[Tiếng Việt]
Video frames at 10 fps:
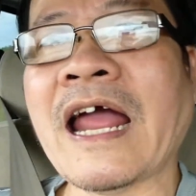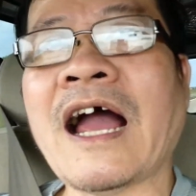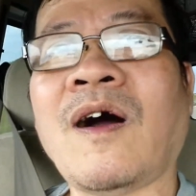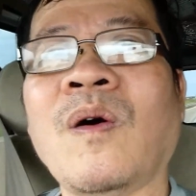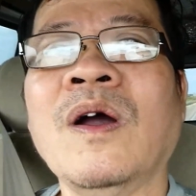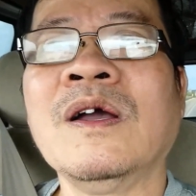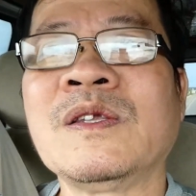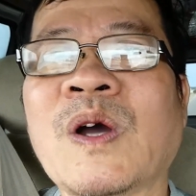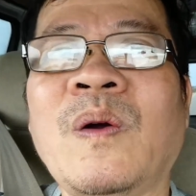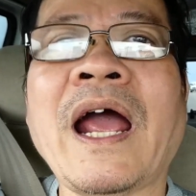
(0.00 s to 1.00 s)
nào,
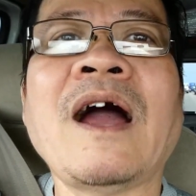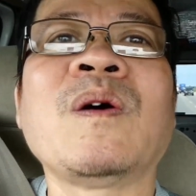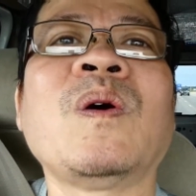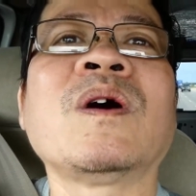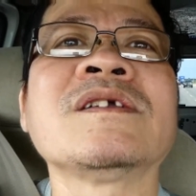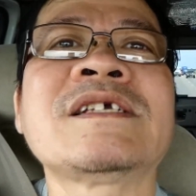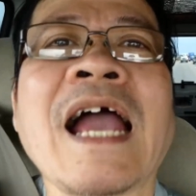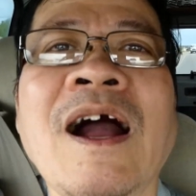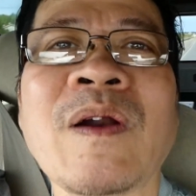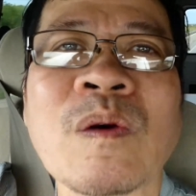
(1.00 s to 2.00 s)
chỗ nào
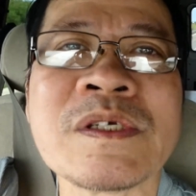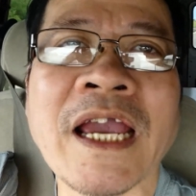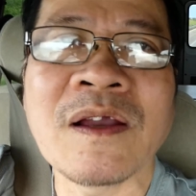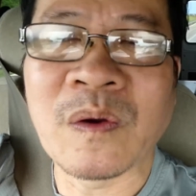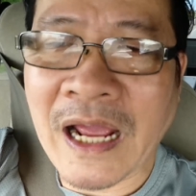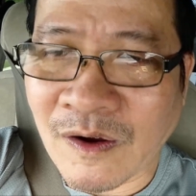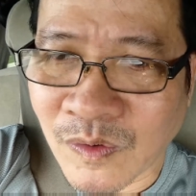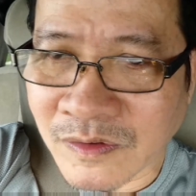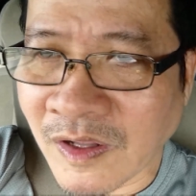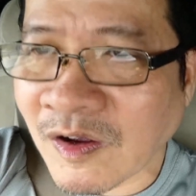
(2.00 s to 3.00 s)
sao đậu xe, chỗ nào,
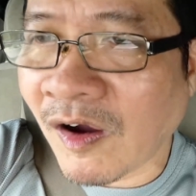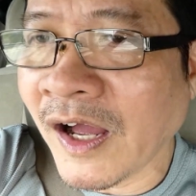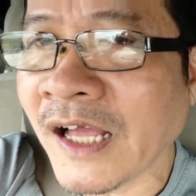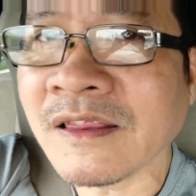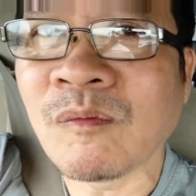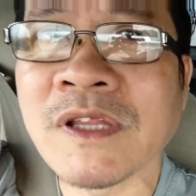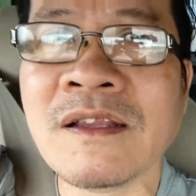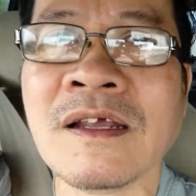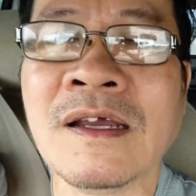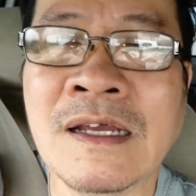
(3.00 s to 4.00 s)
nó có hết thông
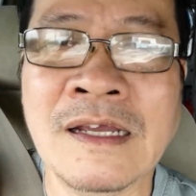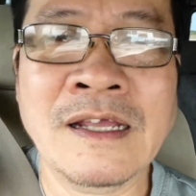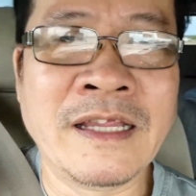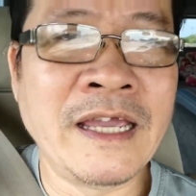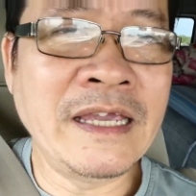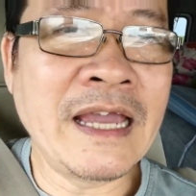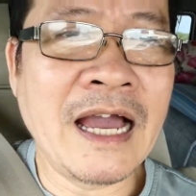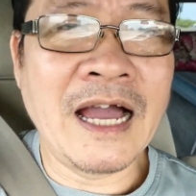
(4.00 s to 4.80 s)
tin. Thì